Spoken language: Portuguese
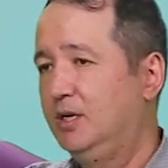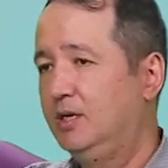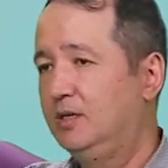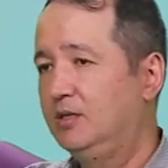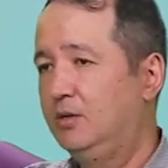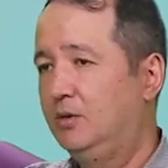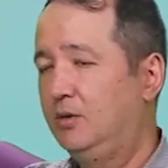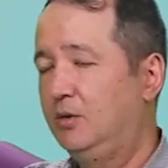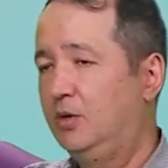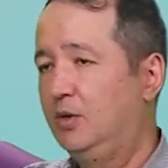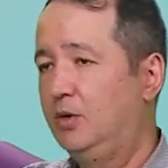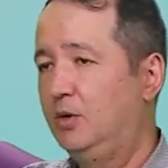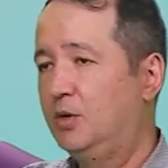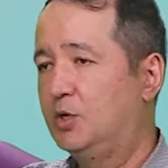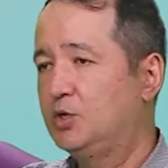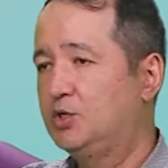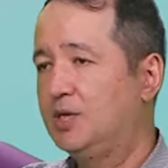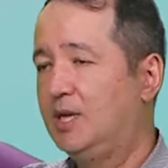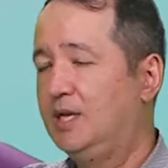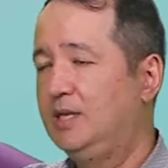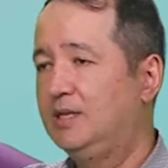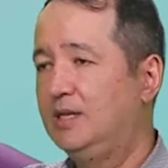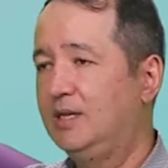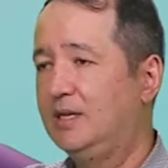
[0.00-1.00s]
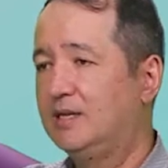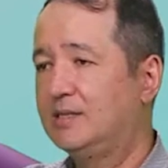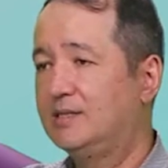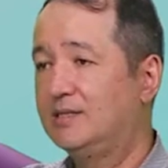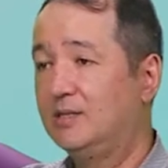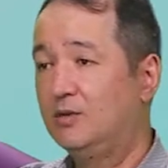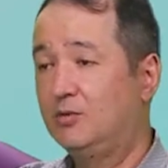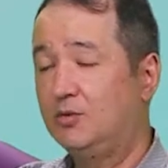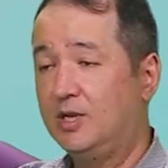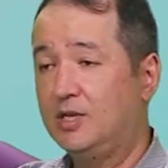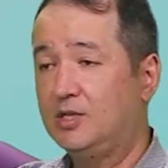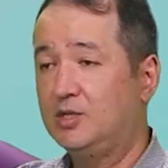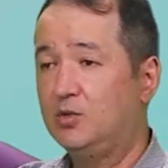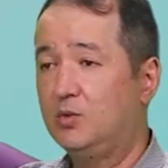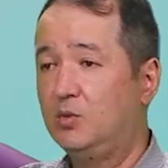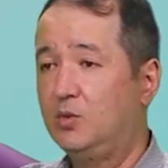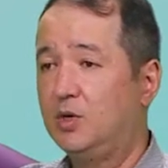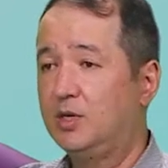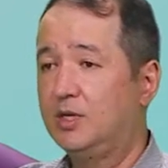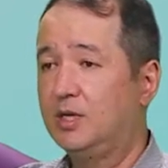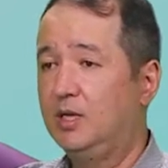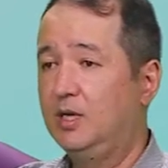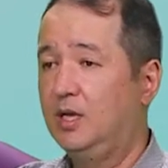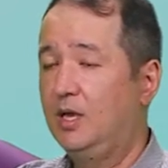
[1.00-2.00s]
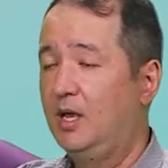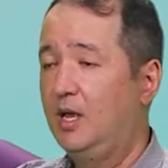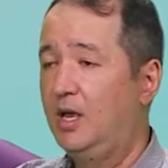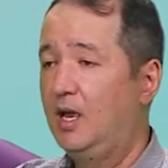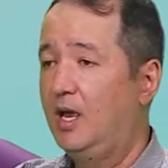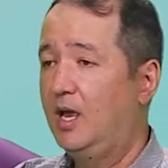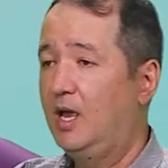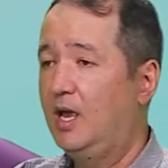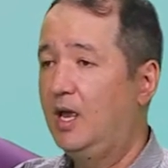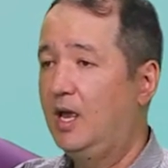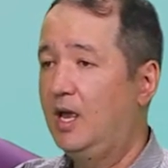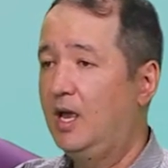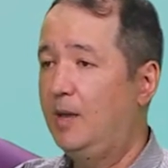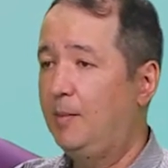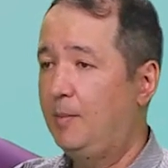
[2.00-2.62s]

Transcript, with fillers: Então, eu, eu, acho que a interação, networking é,